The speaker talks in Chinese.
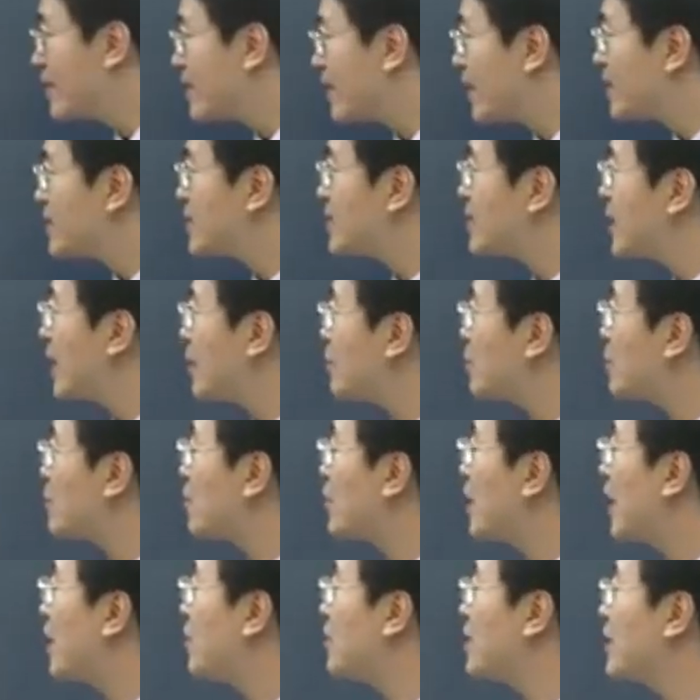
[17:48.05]
但是家务
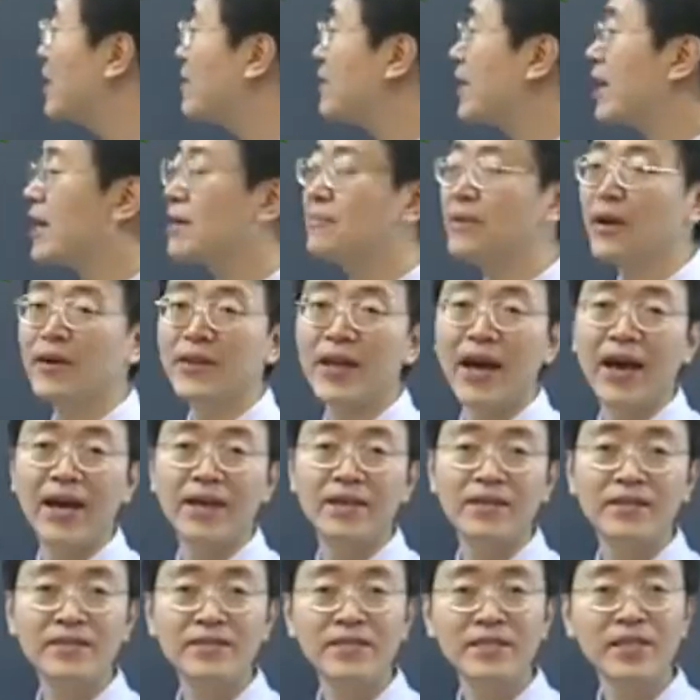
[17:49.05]
活还有另外一个表达，
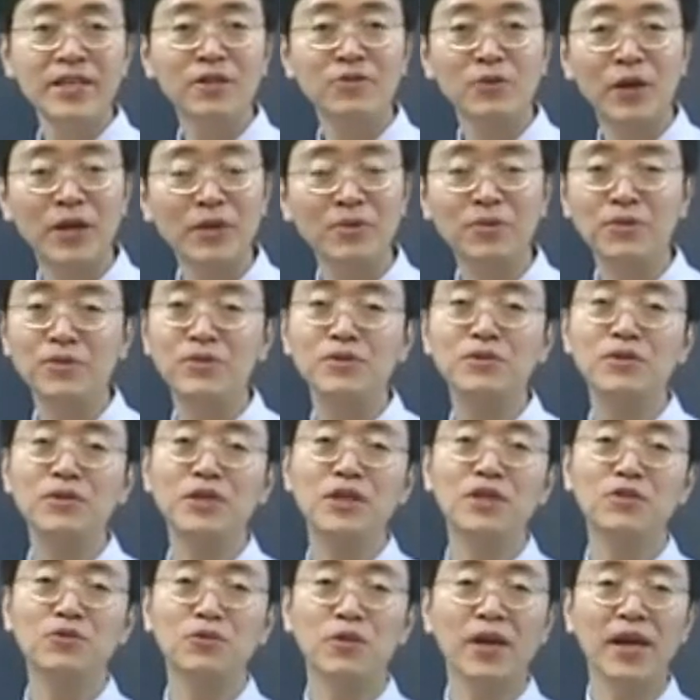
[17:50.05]
这个短语就
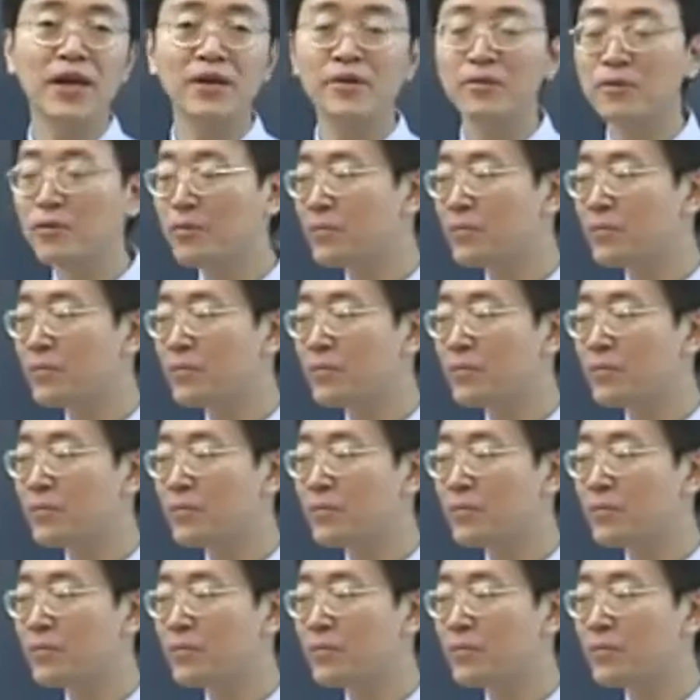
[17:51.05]
可数了。